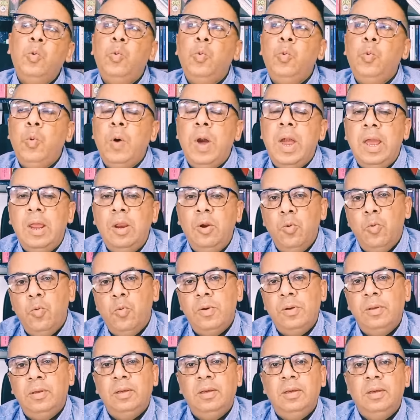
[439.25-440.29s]

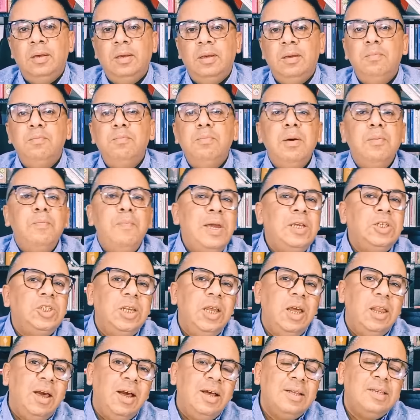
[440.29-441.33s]
وحلو ما
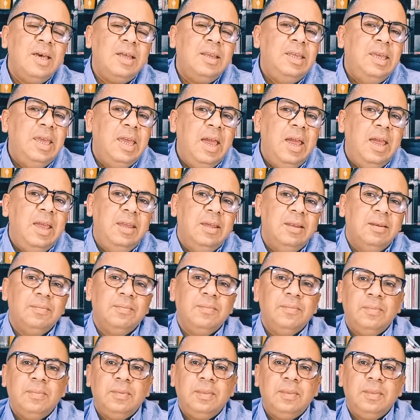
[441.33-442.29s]
باش ليها الاثر نهائيا